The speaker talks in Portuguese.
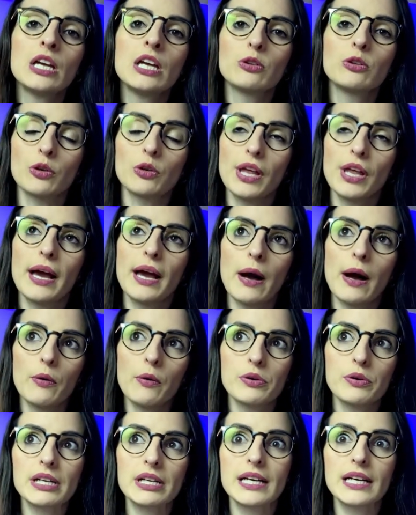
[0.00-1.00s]
toda a
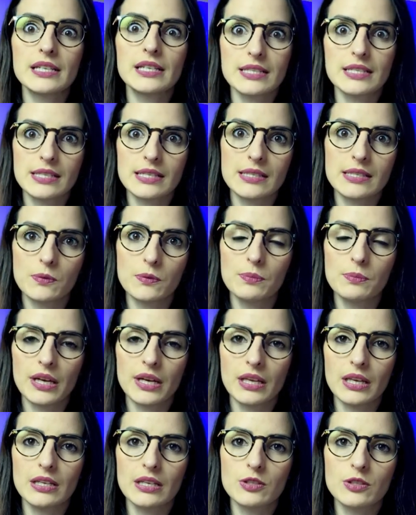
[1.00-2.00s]
organização para
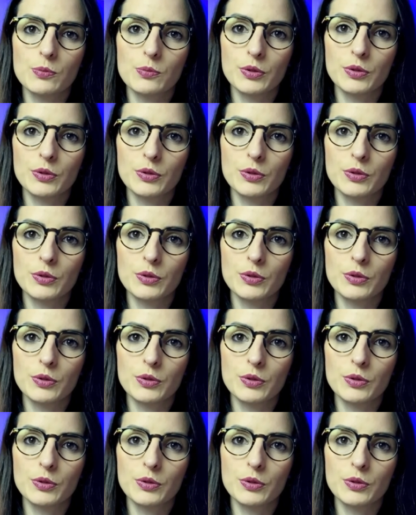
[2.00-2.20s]
que isso